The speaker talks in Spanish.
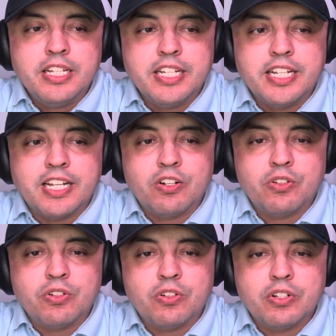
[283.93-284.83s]
y que,
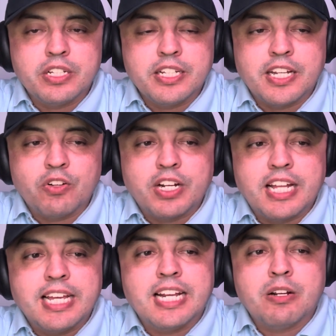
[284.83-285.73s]
no, y que no
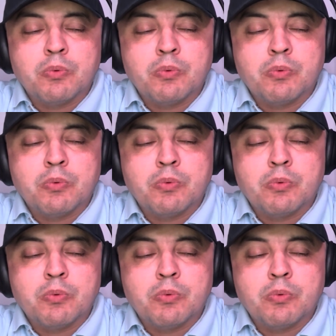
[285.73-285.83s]
era de él,